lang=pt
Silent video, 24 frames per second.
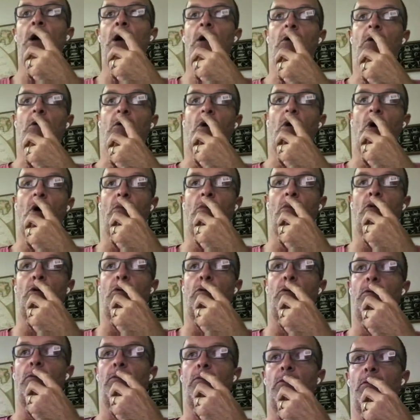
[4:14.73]

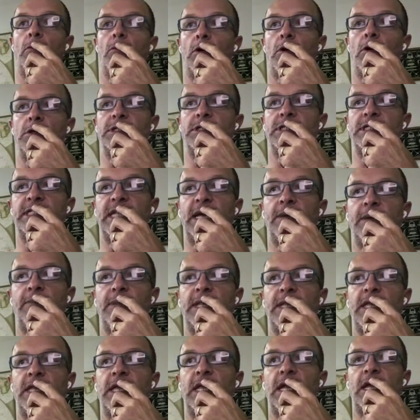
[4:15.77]
Como o sistema de
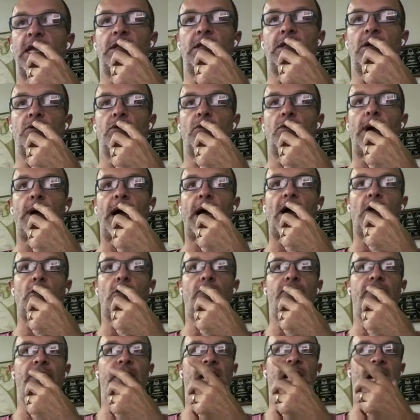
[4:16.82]
direção do barco
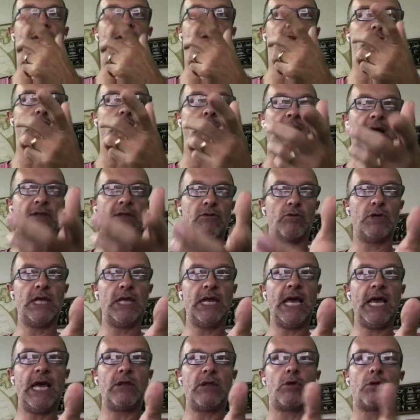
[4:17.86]
ficava do lado
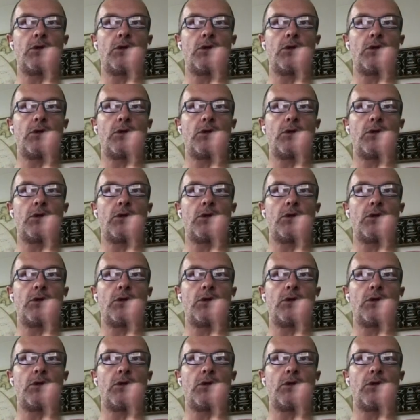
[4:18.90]
direito,